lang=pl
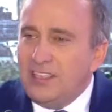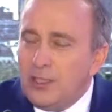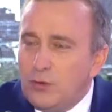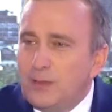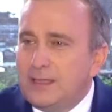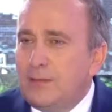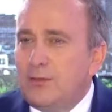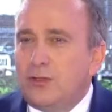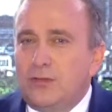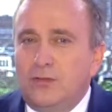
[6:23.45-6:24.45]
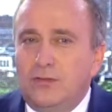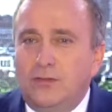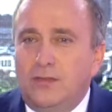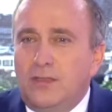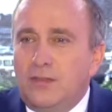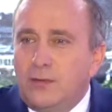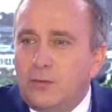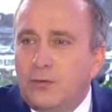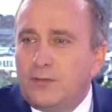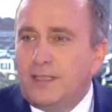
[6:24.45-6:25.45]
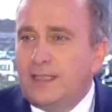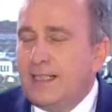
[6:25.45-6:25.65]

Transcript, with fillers: Nie lubi samorządu. Główny